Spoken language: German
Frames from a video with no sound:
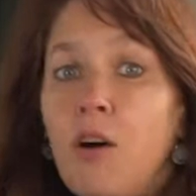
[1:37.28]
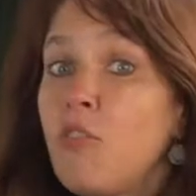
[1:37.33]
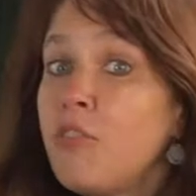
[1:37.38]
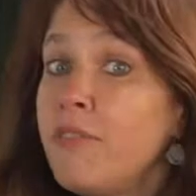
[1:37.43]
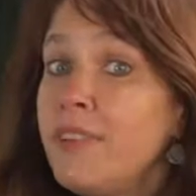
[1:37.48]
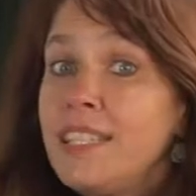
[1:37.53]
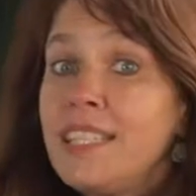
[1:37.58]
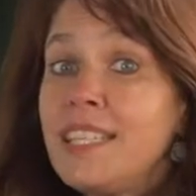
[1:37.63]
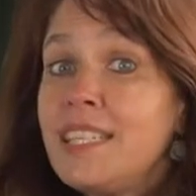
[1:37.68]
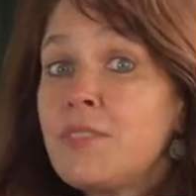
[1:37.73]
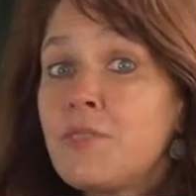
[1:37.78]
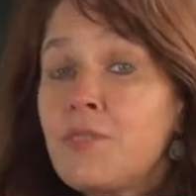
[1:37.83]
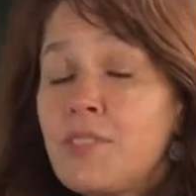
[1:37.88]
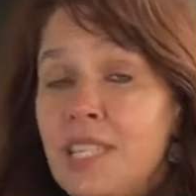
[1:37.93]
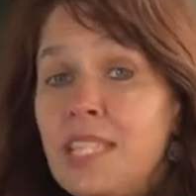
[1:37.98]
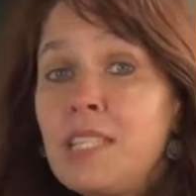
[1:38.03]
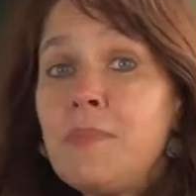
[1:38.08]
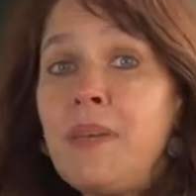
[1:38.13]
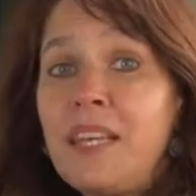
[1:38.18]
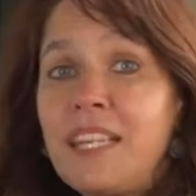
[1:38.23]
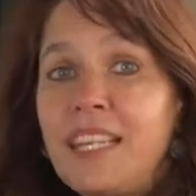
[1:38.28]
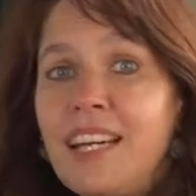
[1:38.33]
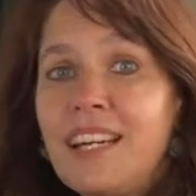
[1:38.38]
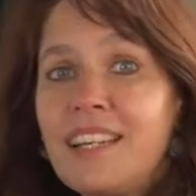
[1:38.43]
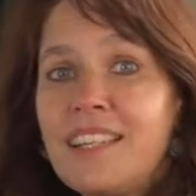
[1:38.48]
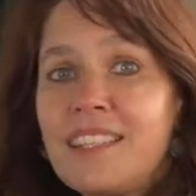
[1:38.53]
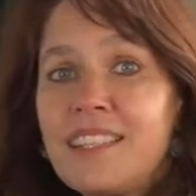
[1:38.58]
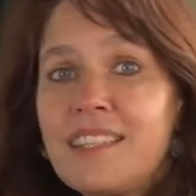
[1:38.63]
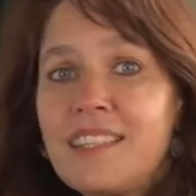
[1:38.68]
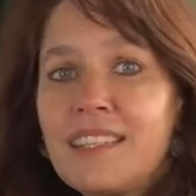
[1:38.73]
auch wenn Jesus nicht mehr
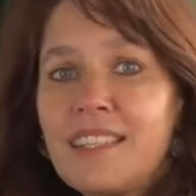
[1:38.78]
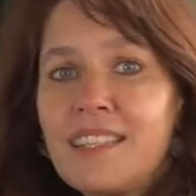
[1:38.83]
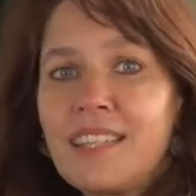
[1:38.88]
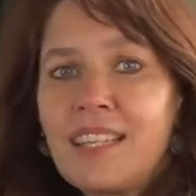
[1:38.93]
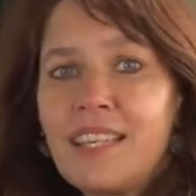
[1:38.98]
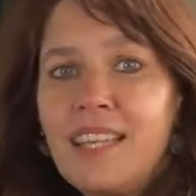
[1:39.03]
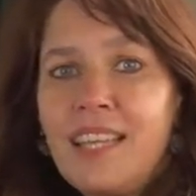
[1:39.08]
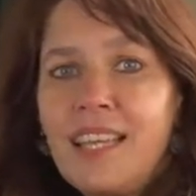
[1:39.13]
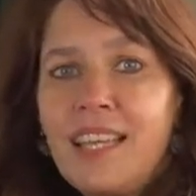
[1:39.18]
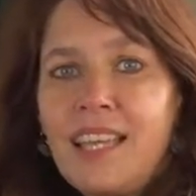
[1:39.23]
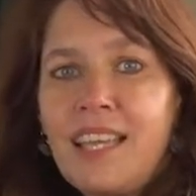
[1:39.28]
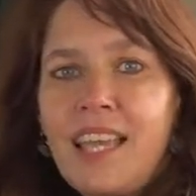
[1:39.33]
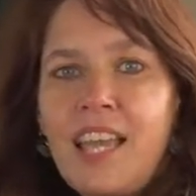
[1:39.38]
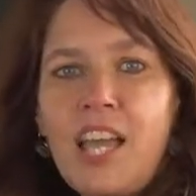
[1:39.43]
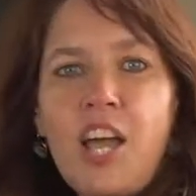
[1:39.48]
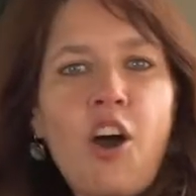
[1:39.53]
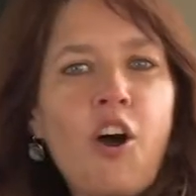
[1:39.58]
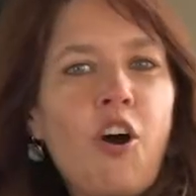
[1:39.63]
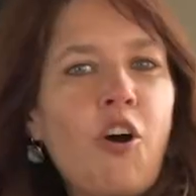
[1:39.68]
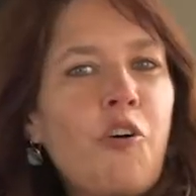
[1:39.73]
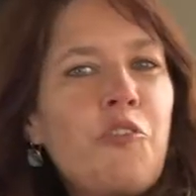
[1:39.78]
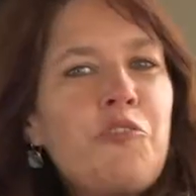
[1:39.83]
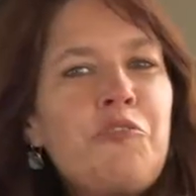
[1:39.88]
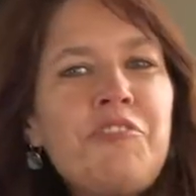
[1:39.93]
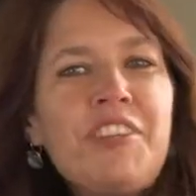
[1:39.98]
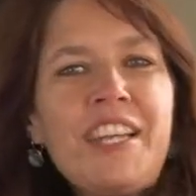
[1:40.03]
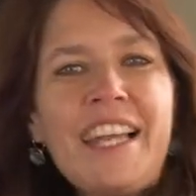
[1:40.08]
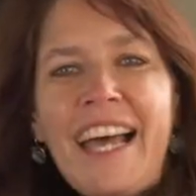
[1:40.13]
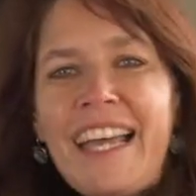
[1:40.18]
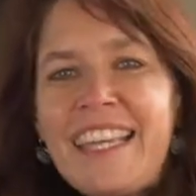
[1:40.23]
da ist. Und
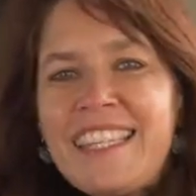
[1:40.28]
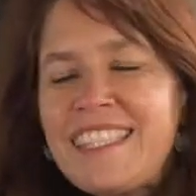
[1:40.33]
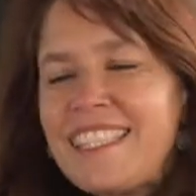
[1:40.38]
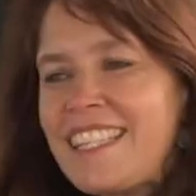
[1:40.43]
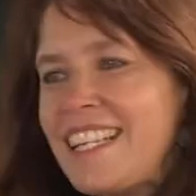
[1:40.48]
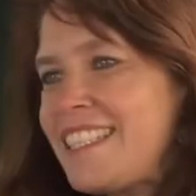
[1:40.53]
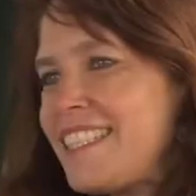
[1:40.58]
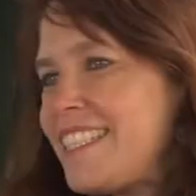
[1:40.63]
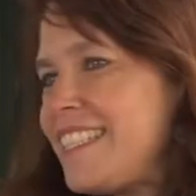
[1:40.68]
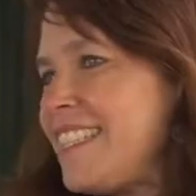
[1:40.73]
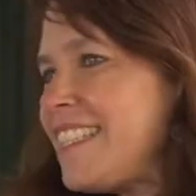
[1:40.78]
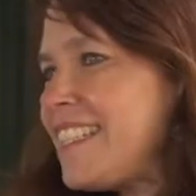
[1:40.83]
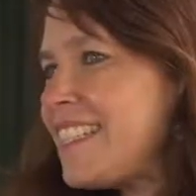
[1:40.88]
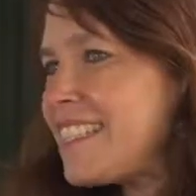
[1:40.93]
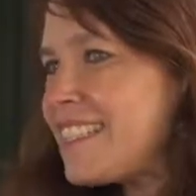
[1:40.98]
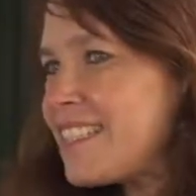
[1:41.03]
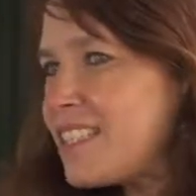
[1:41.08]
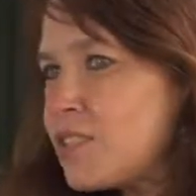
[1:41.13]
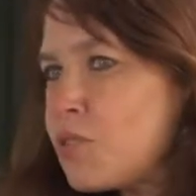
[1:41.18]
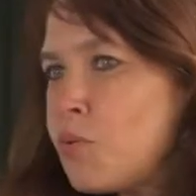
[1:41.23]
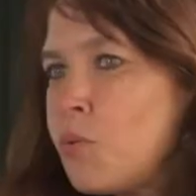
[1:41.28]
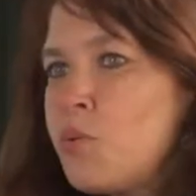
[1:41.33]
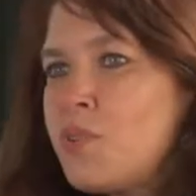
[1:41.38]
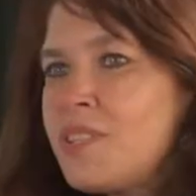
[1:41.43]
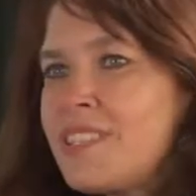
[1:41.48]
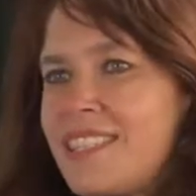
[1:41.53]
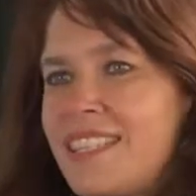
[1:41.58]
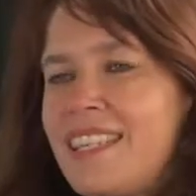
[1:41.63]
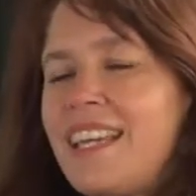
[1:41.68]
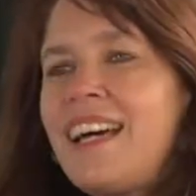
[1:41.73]
vielleicht hat sie das so
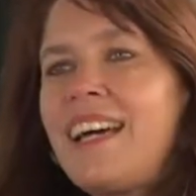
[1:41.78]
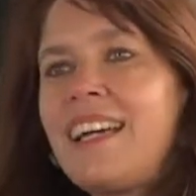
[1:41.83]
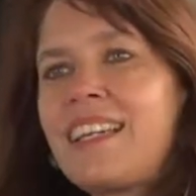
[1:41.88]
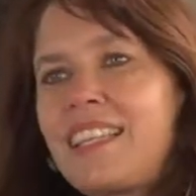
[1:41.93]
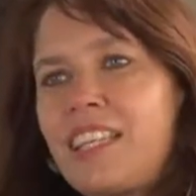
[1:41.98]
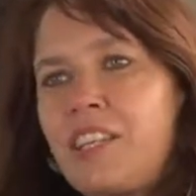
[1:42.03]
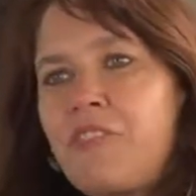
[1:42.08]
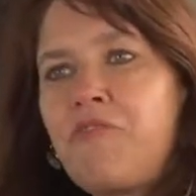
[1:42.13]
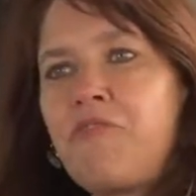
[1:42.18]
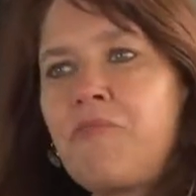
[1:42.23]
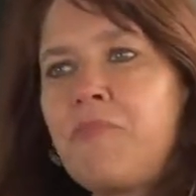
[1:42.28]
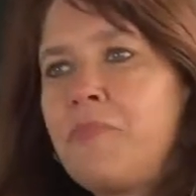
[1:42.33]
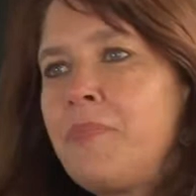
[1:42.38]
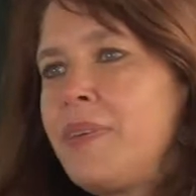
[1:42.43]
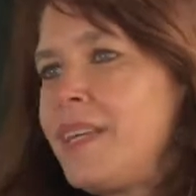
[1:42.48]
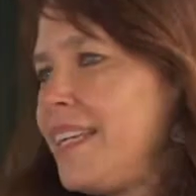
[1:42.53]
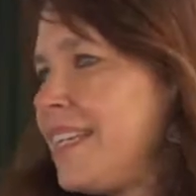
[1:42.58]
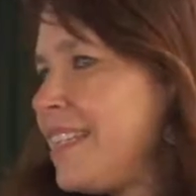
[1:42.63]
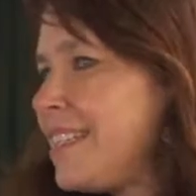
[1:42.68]
sehr ergriffen,